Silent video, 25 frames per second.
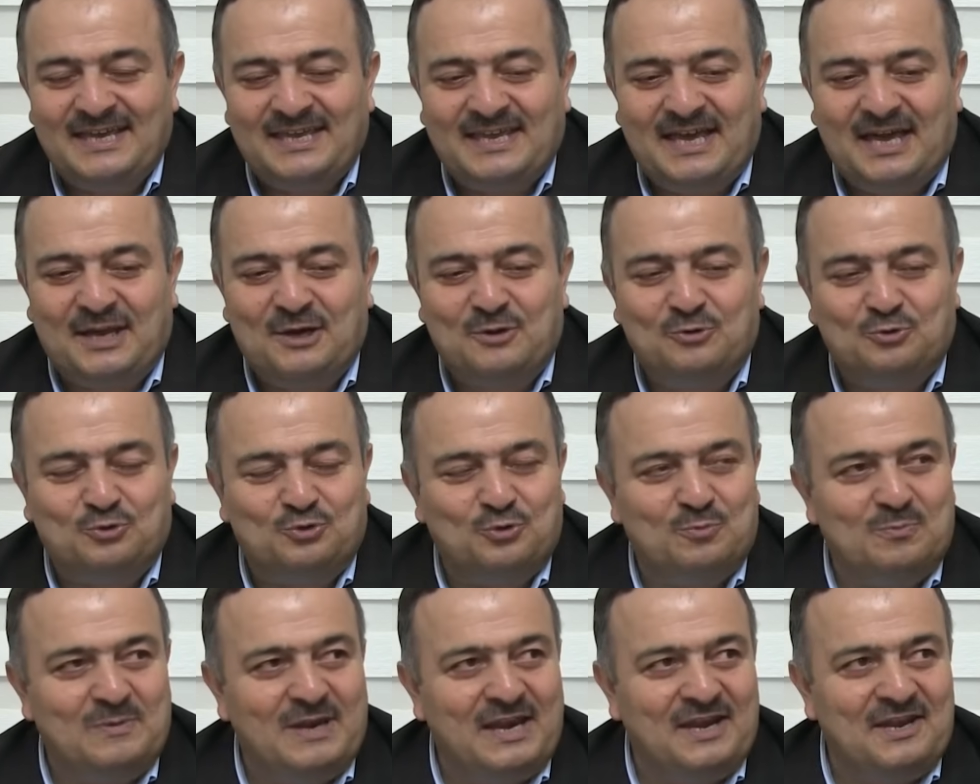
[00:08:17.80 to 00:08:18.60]
Yani
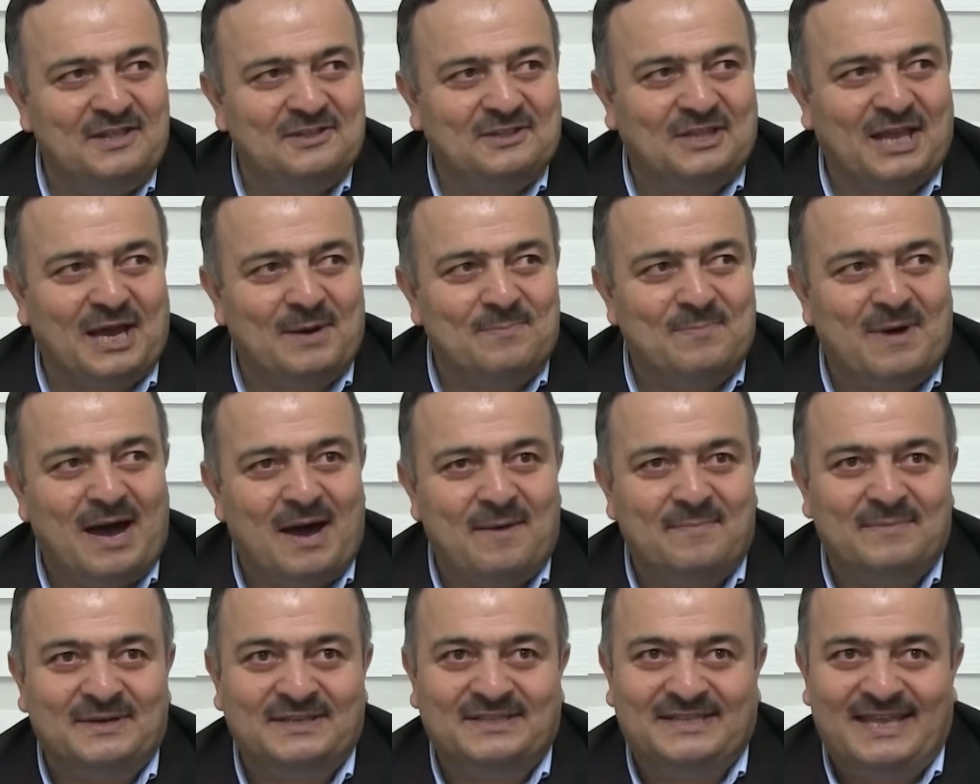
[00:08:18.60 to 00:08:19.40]
cümlenin
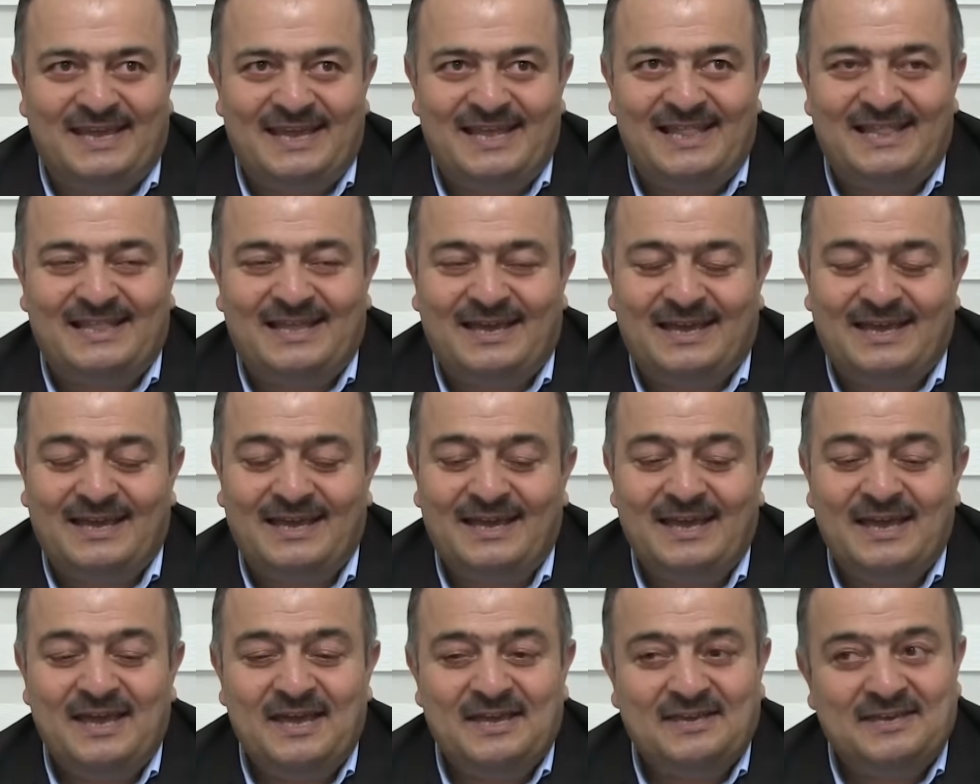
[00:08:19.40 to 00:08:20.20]
tamamı değil
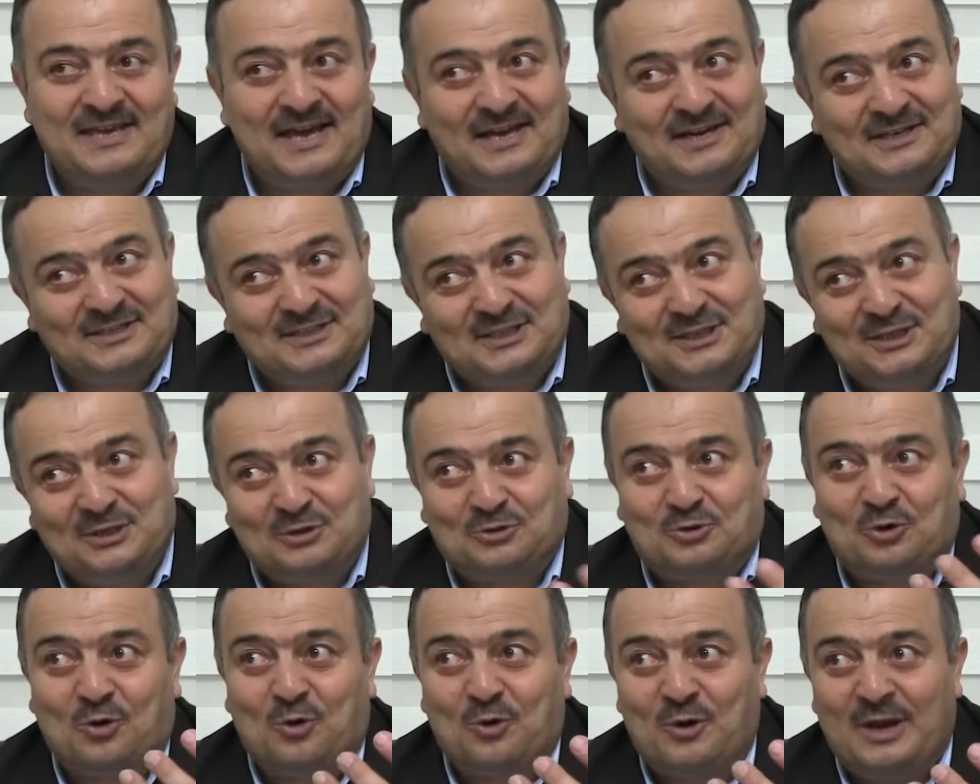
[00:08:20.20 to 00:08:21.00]
de yarısını
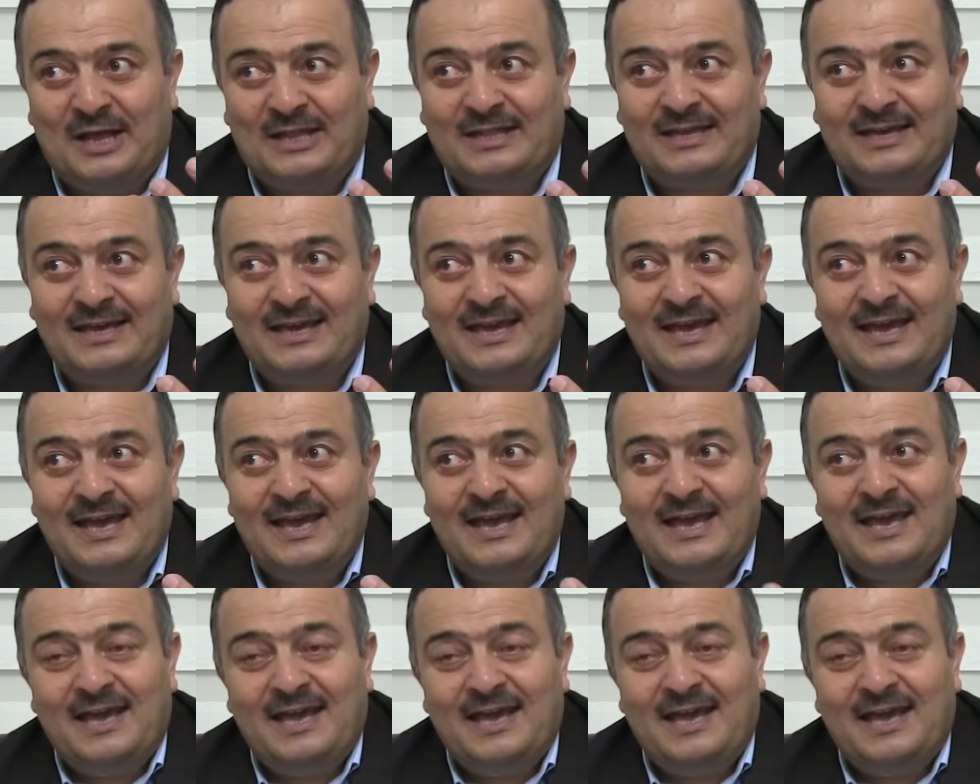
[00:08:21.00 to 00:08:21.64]
söyledi.